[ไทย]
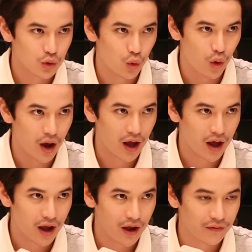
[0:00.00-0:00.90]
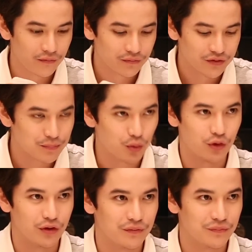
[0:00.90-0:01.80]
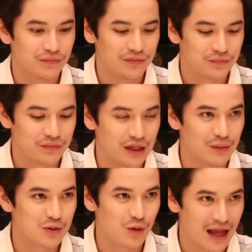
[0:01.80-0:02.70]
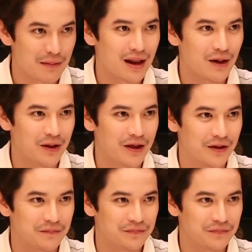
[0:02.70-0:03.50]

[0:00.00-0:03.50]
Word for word: ถั่วญี่ปุ่นหรือว่าถั่วแระบ้านเราเอง